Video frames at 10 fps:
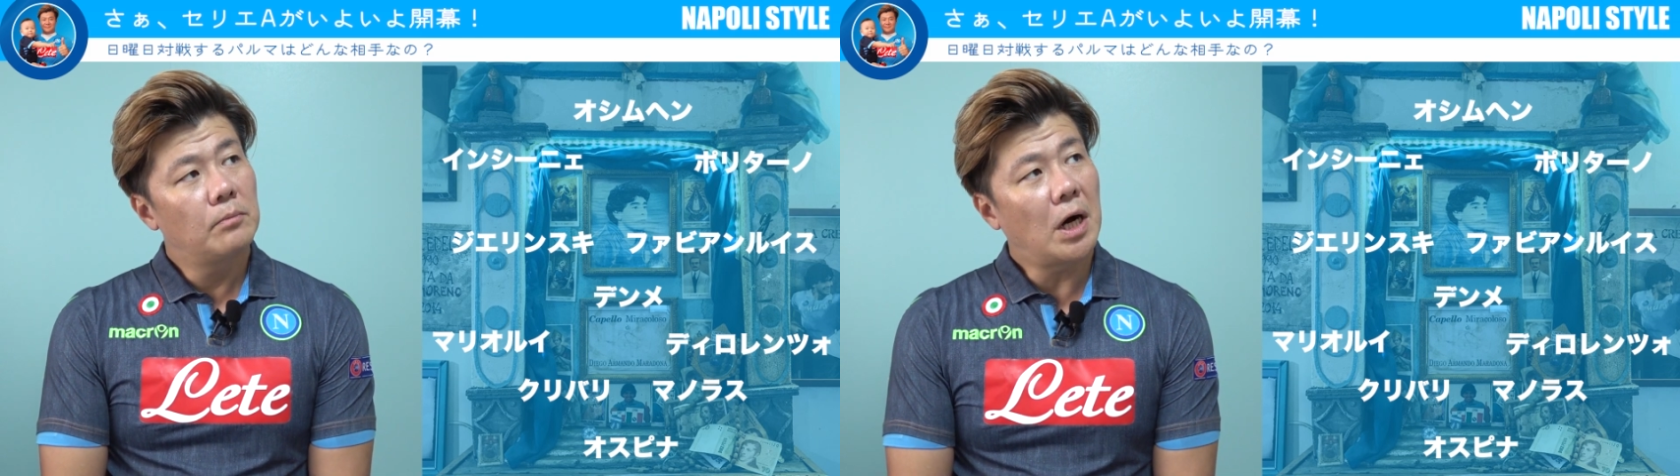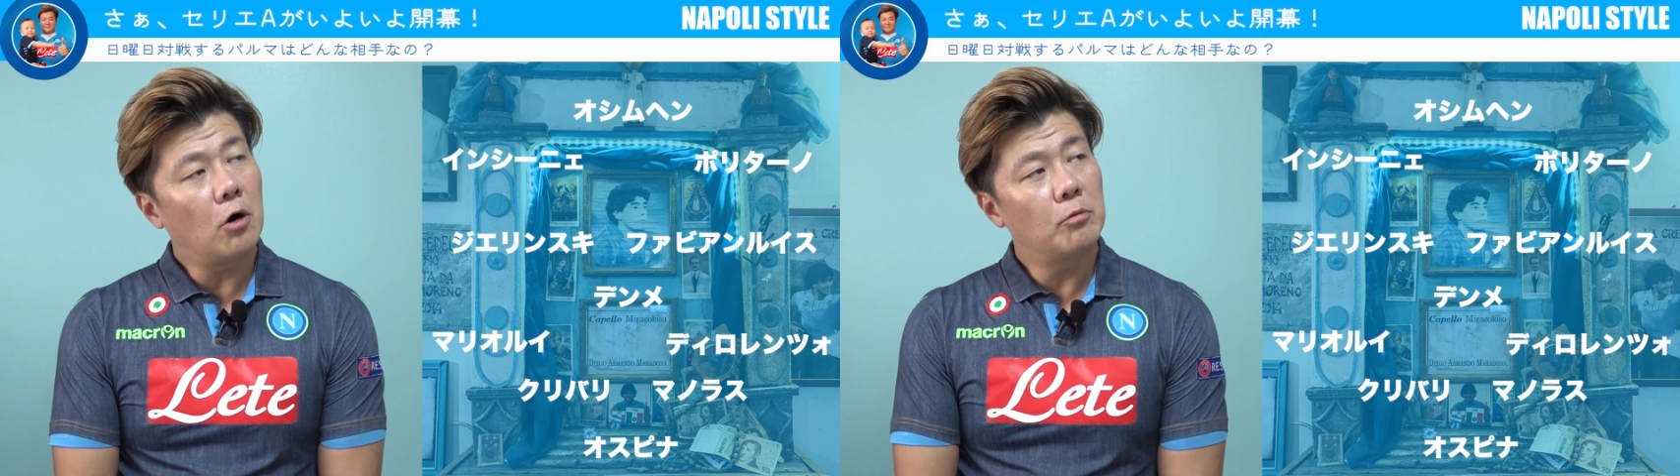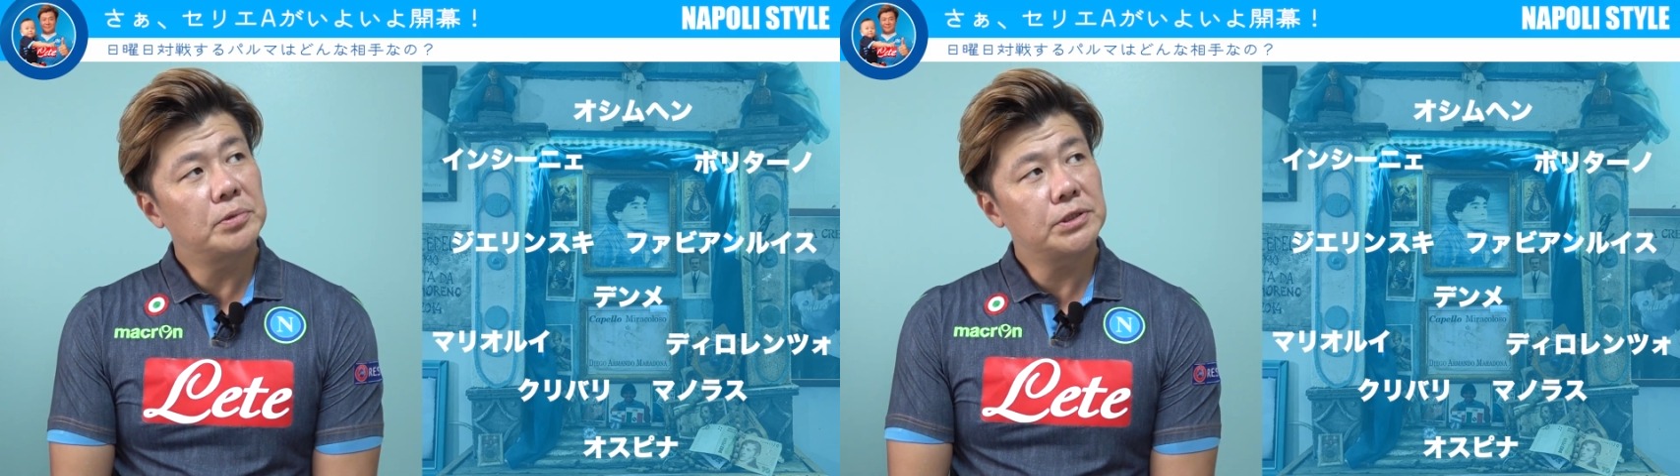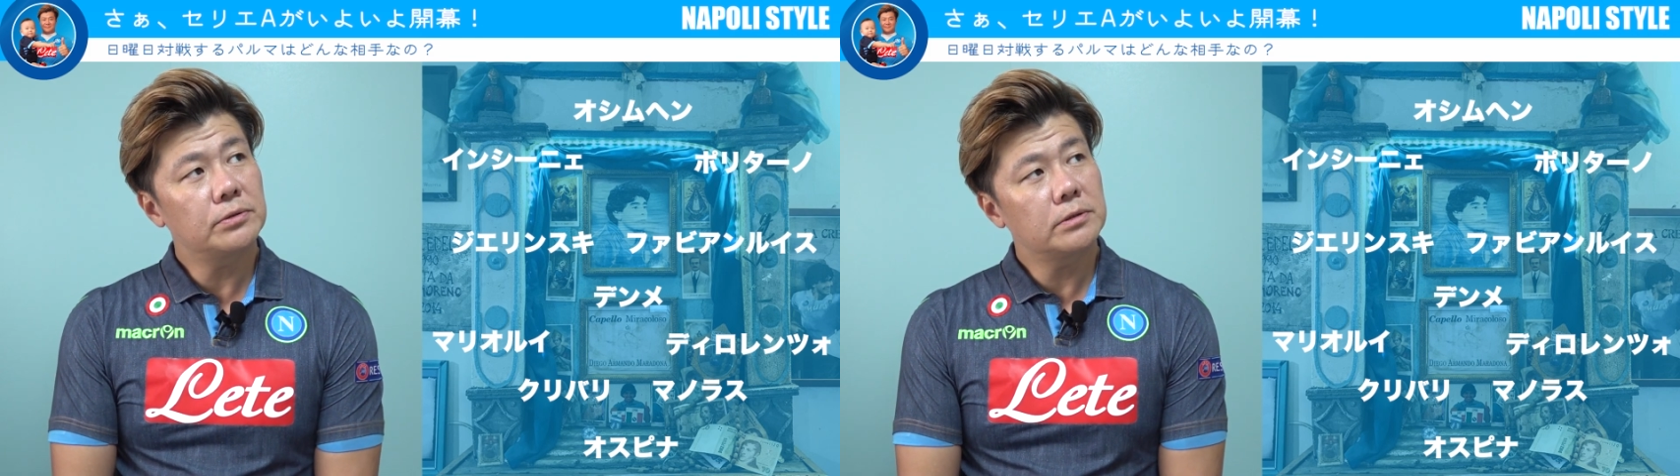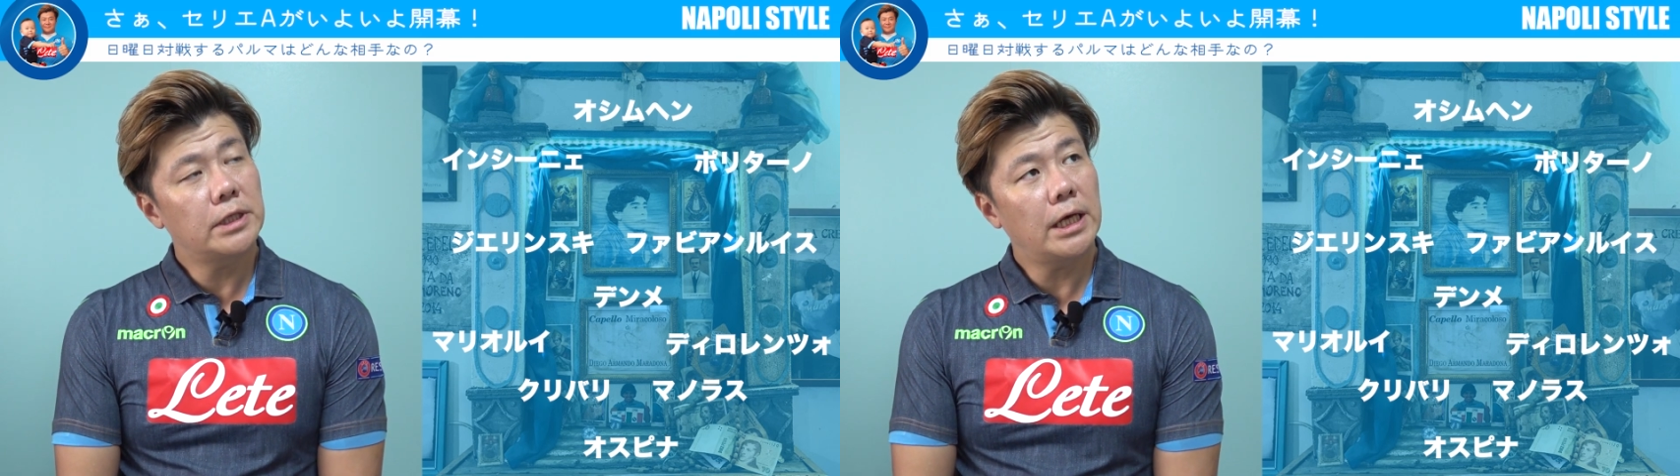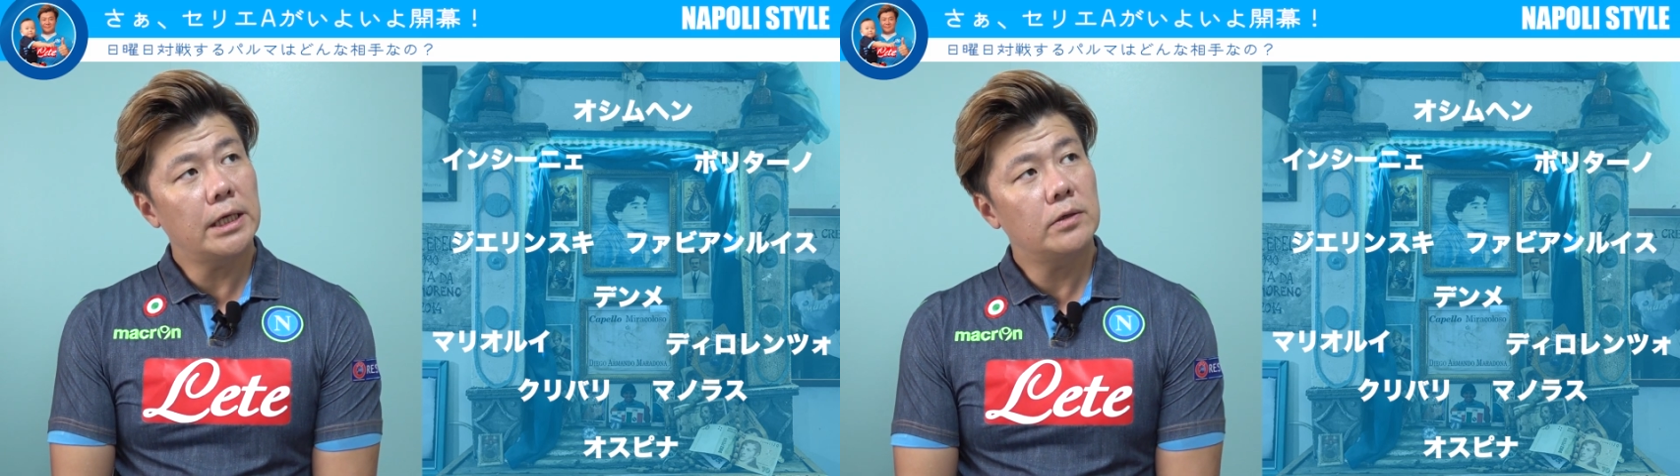まあ、オプションで